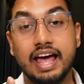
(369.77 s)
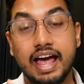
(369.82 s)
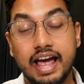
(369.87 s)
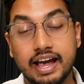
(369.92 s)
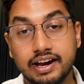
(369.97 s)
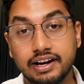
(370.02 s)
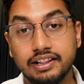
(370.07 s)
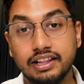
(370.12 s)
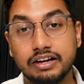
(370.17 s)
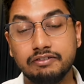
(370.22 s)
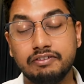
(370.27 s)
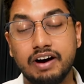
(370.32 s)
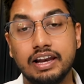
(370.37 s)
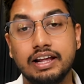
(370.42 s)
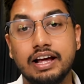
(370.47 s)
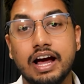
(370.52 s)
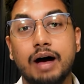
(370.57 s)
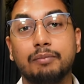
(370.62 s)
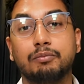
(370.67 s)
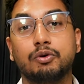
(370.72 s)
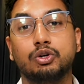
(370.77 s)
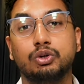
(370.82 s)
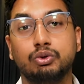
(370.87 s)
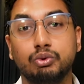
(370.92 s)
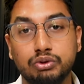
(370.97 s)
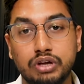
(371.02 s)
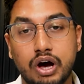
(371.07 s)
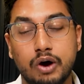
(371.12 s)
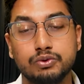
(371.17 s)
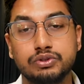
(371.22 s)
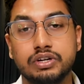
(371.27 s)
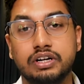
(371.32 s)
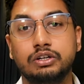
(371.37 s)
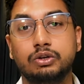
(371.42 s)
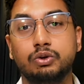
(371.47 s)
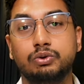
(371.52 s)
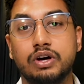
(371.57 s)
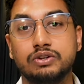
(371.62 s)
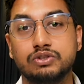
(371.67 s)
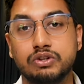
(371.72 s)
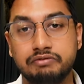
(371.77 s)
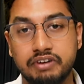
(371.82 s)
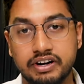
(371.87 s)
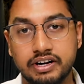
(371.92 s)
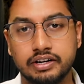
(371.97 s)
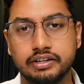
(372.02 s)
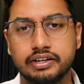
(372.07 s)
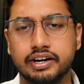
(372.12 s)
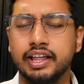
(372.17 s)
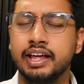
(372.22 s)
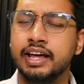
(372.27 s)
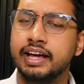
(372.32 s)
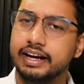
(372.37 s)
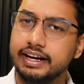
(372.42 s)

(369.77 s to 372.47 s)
एक्रिलिक वाली आपको 2000 2100